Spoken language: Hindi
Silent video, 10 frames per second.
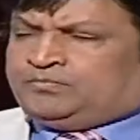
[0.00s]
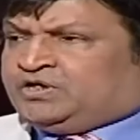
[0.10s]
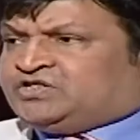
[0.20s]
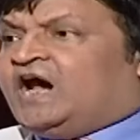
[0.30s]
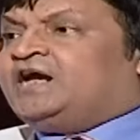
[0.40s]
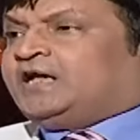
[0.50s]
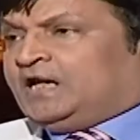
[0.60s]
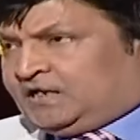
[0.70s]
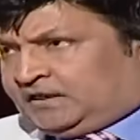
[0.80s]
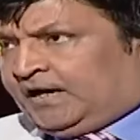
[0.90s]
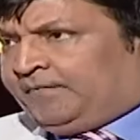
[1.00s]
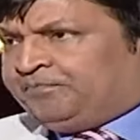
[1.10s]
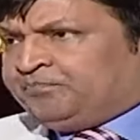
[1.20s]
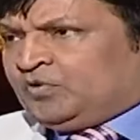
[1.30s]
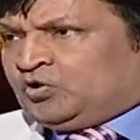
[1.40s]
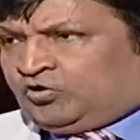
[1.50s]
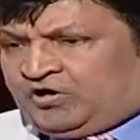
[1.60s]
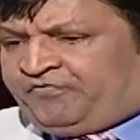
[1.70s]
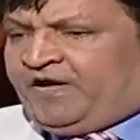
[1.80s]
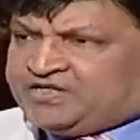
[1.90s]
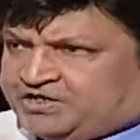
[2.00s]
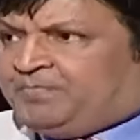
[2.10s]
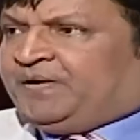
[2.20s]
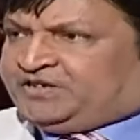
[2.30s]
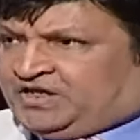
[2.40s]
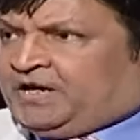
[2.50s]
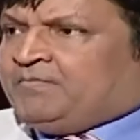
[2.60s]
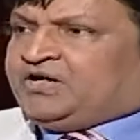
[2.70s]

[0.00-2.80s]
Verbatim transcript: जब डिसाइड कर लेता है तो ये फैनशिप बढ़ती गई